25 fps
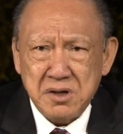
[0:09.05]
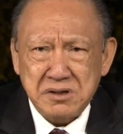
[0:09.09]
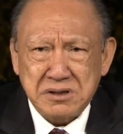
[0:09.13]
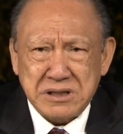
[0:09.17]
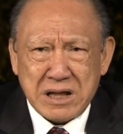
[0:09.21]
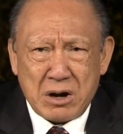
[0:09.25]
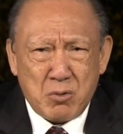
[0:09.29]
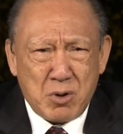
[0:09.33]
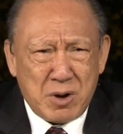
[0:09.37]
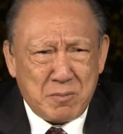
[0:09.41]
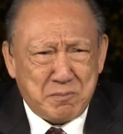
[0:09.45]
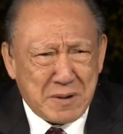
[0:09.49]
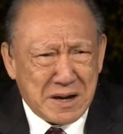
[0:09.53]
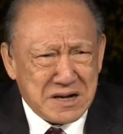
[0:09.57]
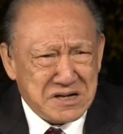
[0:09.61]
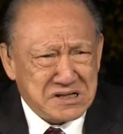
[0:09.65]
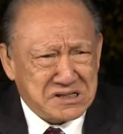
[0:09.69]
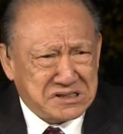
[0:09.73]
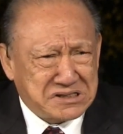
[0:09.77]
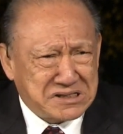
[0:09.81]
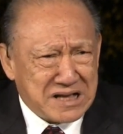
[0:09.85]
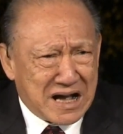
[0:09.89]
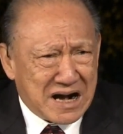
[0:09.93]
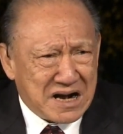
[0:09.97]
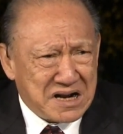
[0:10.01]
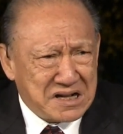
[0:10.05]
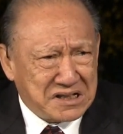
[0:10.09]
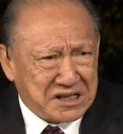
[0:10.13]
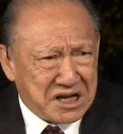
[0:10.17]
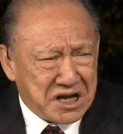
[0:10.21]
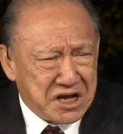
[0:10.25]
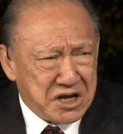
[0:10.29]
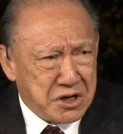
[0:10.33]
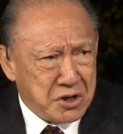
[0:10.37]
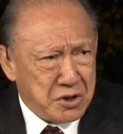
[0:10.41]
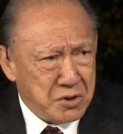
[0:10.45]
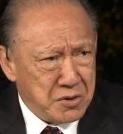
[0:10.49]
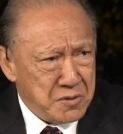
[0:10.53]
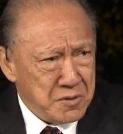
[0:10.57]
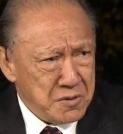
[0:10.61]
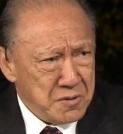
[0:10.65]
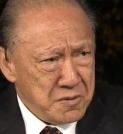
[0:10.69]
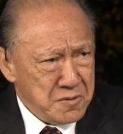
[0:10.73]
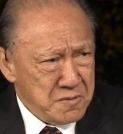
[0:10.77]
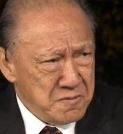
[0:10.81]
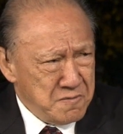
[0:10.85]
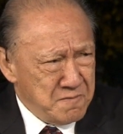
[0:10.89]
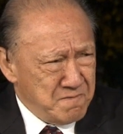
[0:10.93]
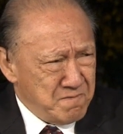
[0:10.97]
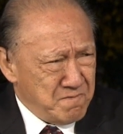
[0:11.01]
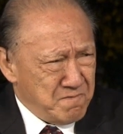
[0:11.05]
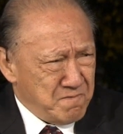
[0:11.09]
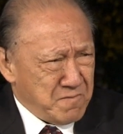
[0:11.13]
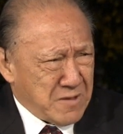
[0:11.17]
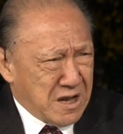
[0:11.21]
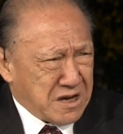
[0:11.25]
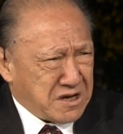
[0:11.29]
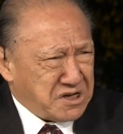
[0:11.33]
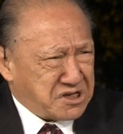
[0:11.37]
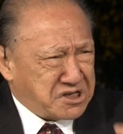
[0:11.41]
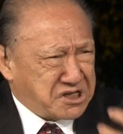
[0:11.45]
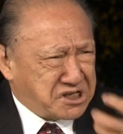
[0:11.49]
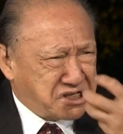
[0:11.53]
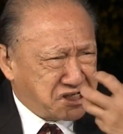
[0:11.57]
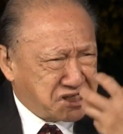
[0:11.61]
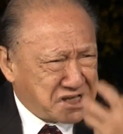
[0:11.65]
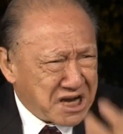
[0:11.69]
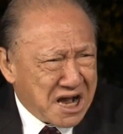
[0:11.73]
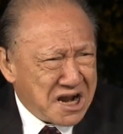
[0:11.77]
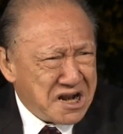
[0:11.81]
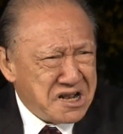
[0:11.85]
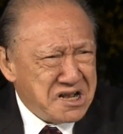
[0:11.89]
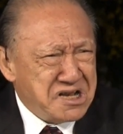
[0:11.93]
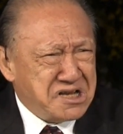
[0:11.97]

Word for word: 当我被上帝那个圣